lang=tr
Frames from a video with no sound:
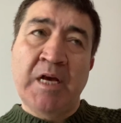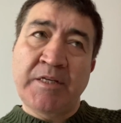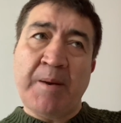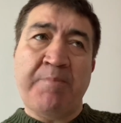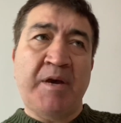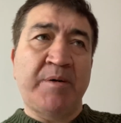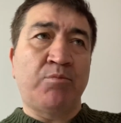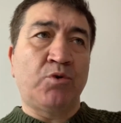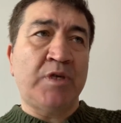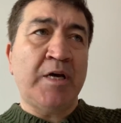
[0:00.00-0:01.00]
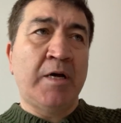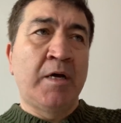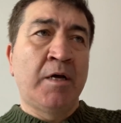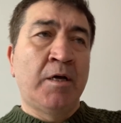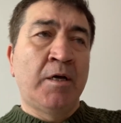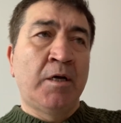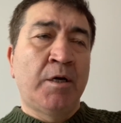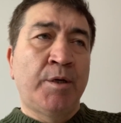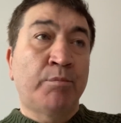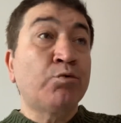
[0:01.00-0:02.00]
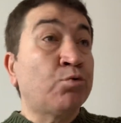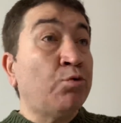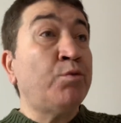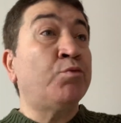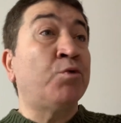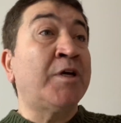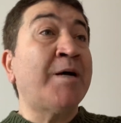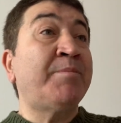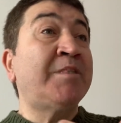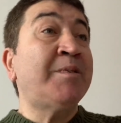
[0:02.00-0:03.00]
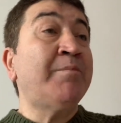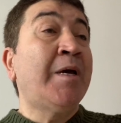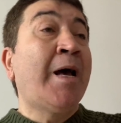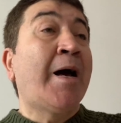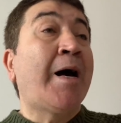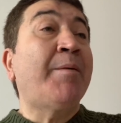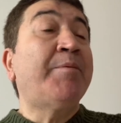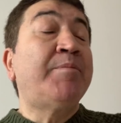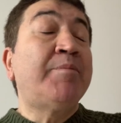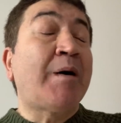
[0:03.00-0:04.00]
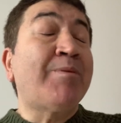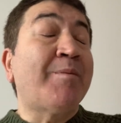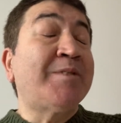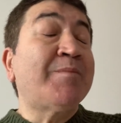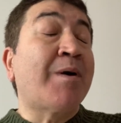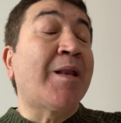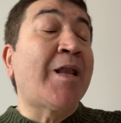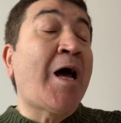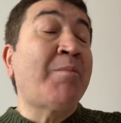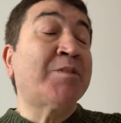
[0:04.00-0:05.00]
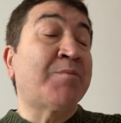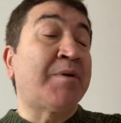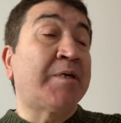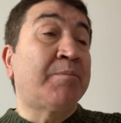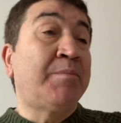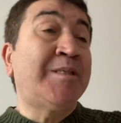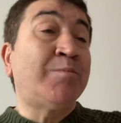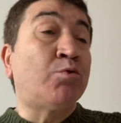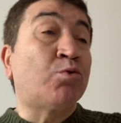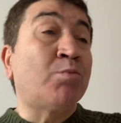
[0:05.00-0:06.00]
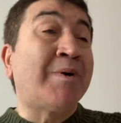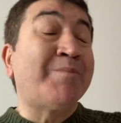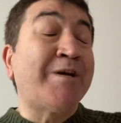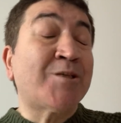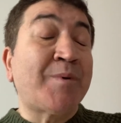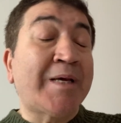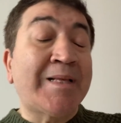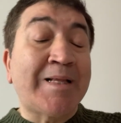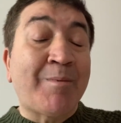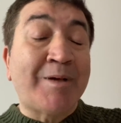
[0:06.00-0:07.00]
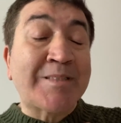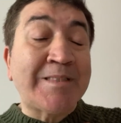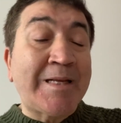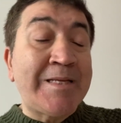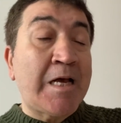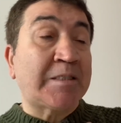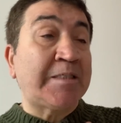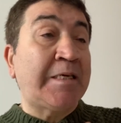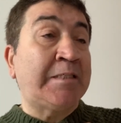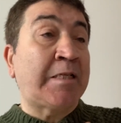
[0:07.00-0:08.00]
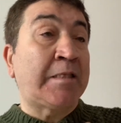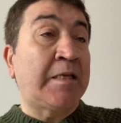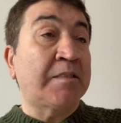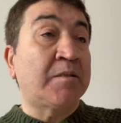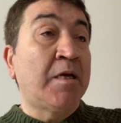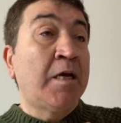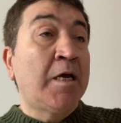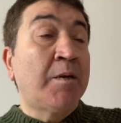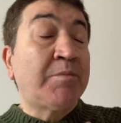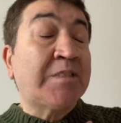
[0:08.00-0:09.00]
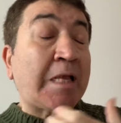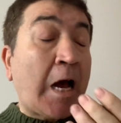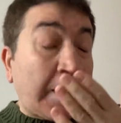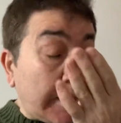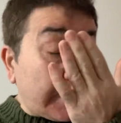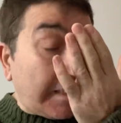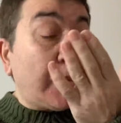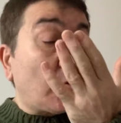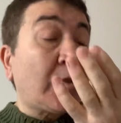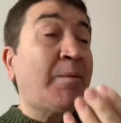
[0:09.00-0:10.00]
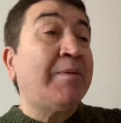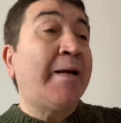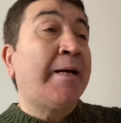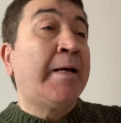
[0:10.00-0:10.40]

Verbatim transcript: Yapmayın bunu ya. Bu zulümdür ya. Bizim abi abla bizim Allah'ımız var. Biz Müslüman beş vakit namazından yazında insanlarız. Biz taharetleniyoruz abla.